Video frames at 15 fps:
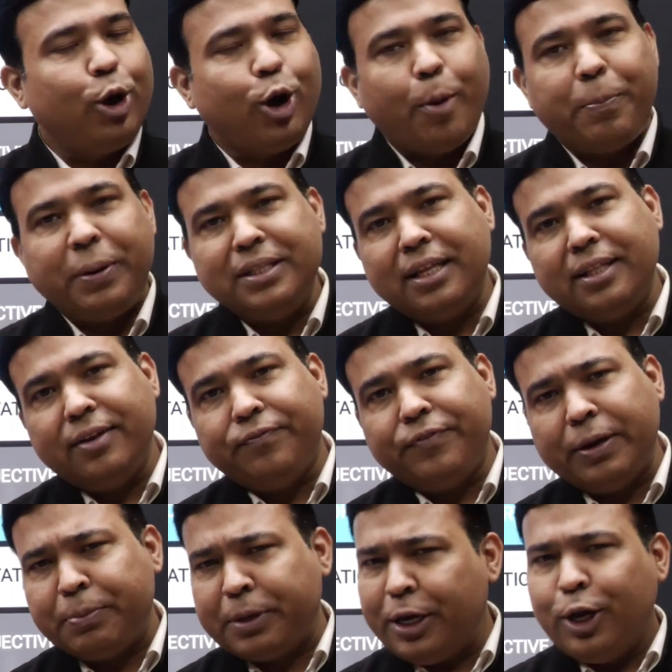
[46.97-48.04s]
और पंद्रह दिन
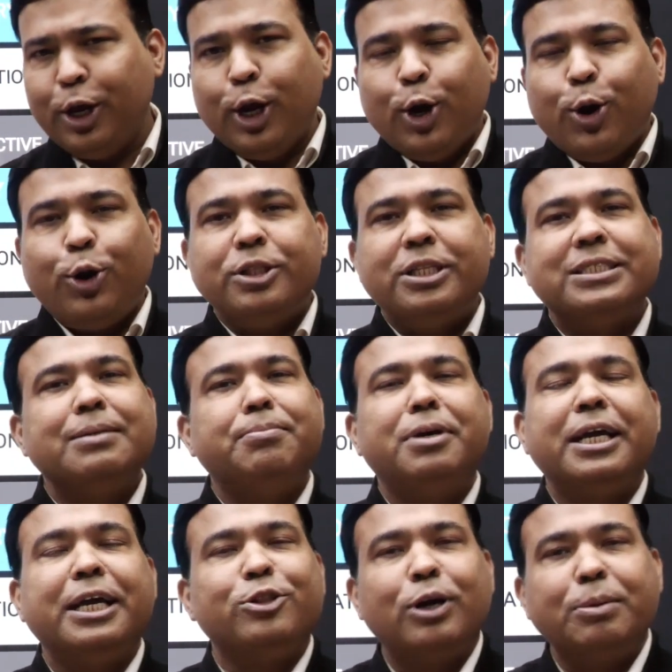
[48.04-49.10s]
फेब के और
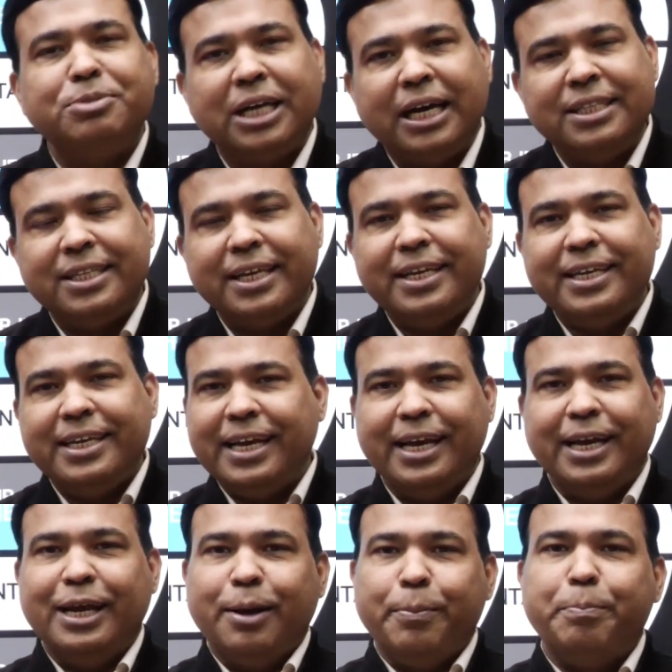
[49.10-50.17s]
दिसंबर के तो आप जानते ही हैं